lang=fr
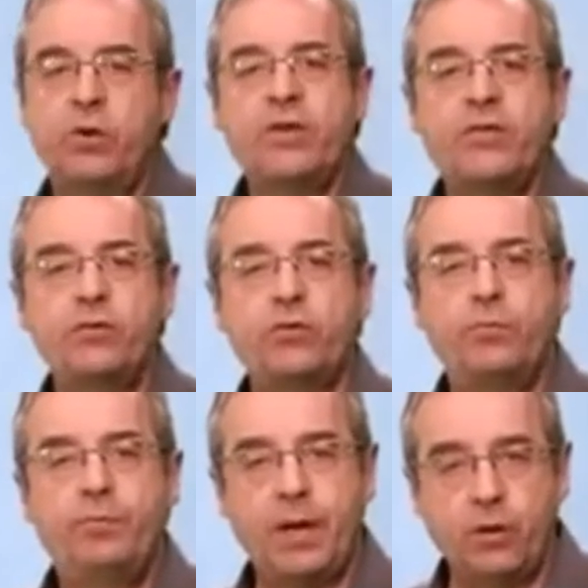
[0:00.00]
des relations
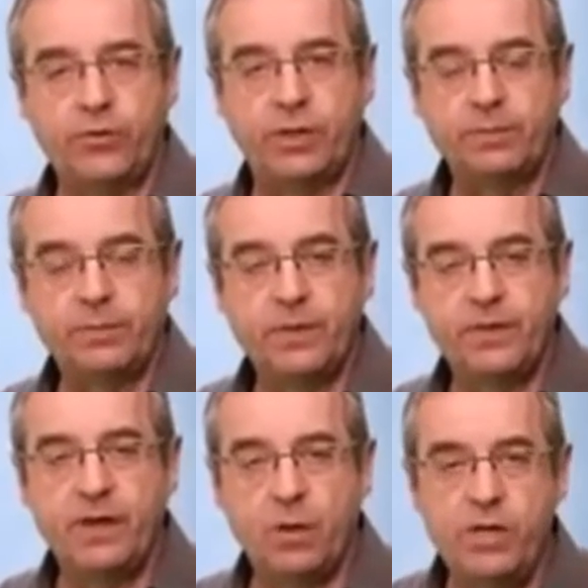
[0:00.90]
de parenté.
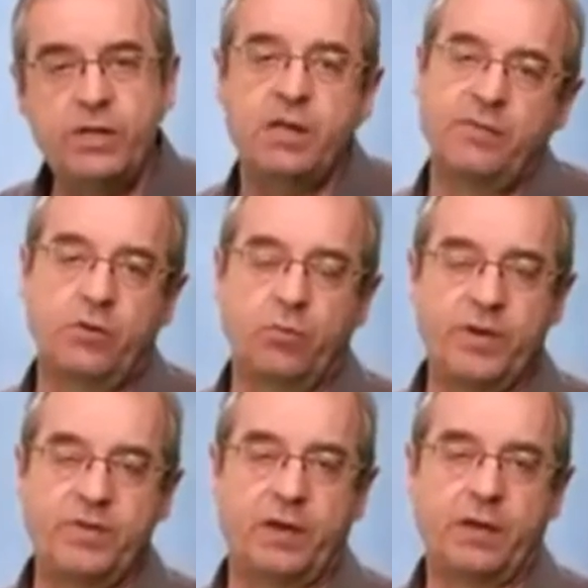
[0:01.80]
C'est Darwin qui avait
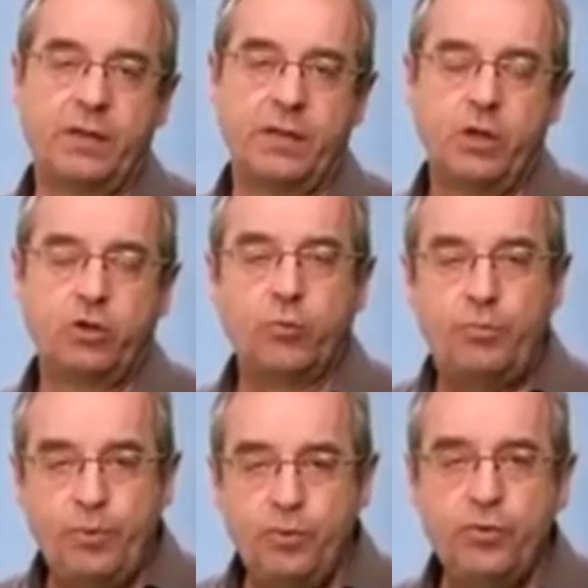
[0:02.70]
compris ça, que
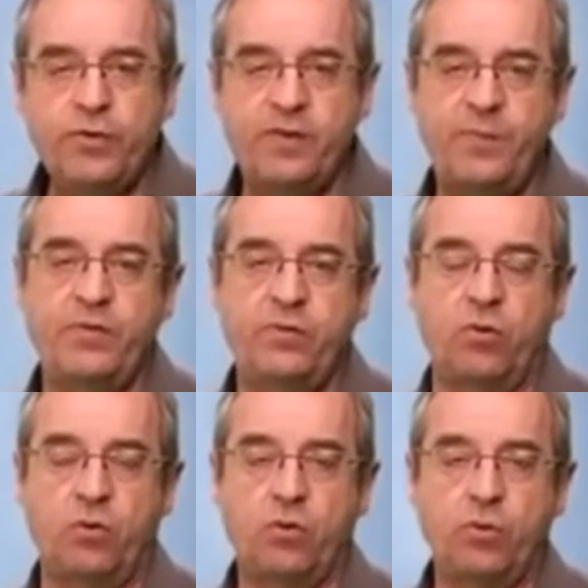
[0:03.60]
plus deux espèces
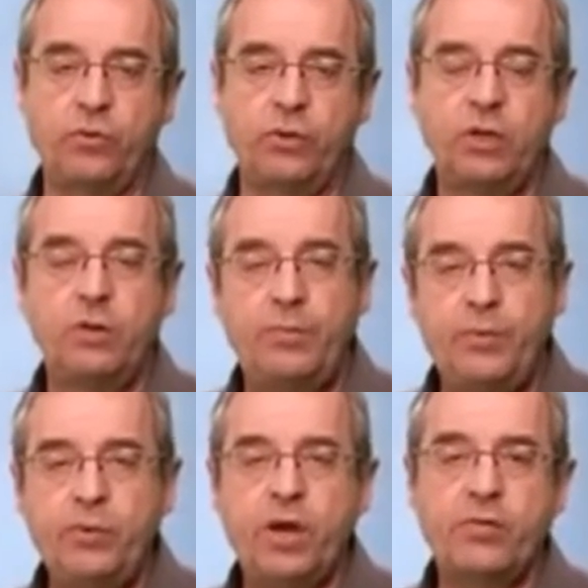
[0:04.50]
se rencontrent,
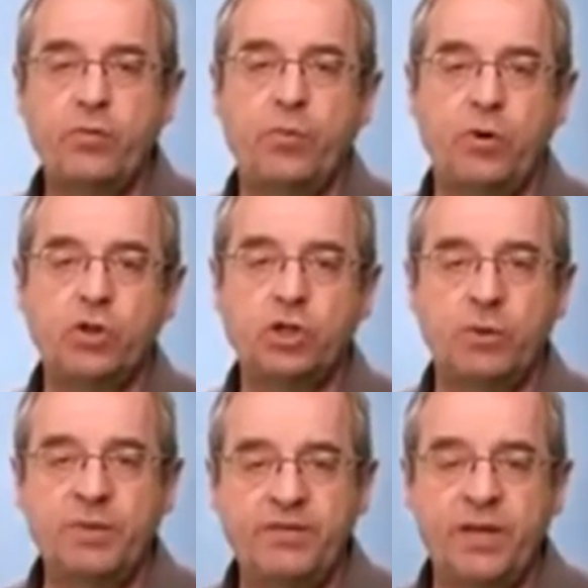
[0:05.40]
plus à son proche
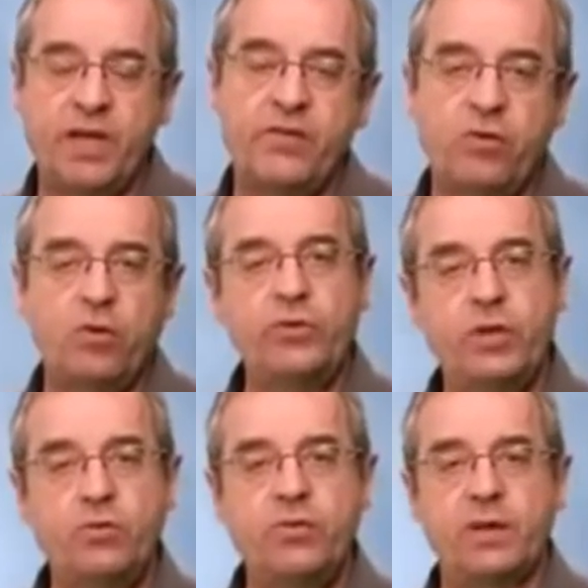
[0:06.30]
comme des frères et sœurs ou
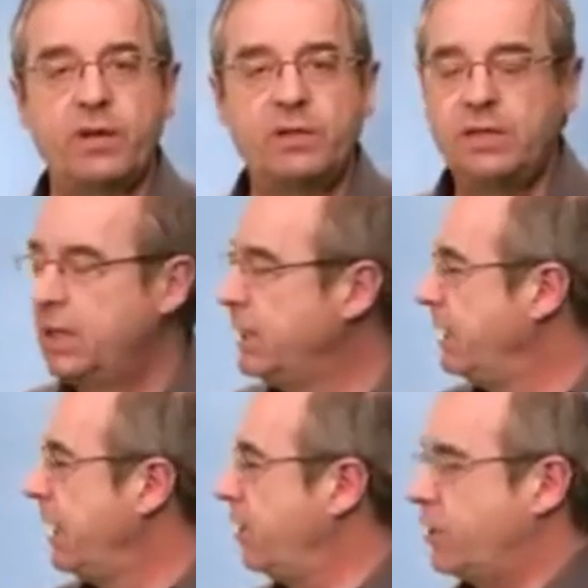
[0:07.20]
des cousins.
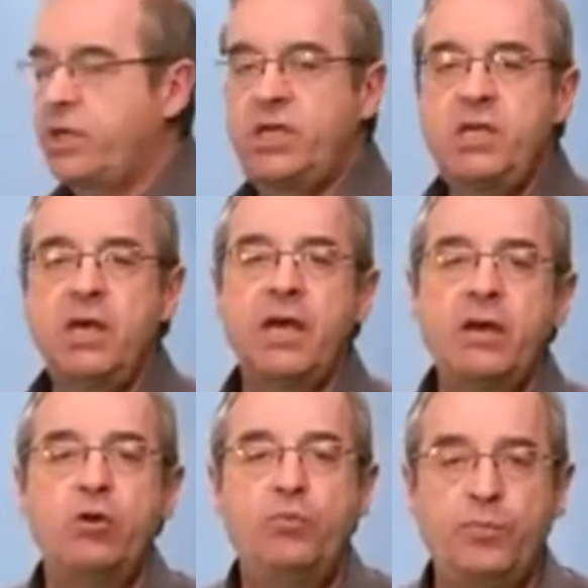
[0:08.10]
Alors, qui
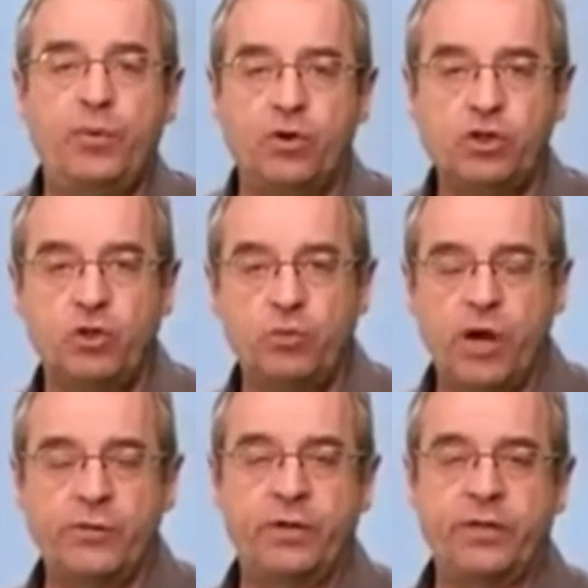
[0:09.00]
est le plus proche de
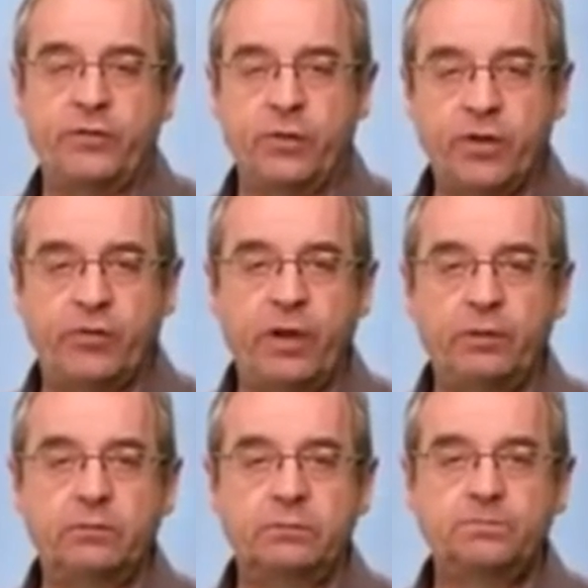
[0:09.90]
moi dans la nature
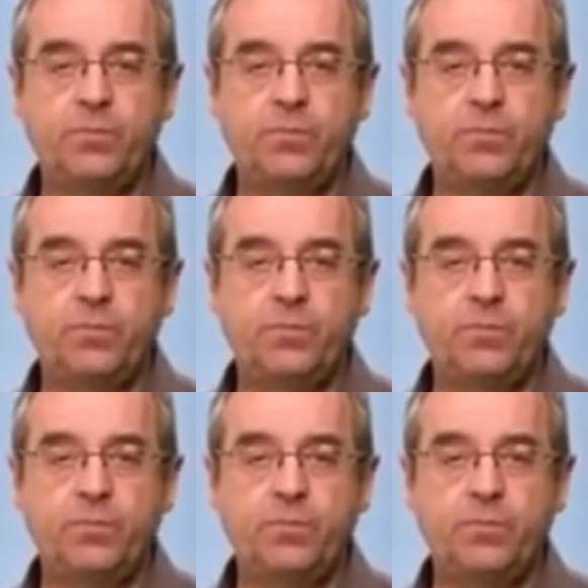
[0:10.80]
actuelle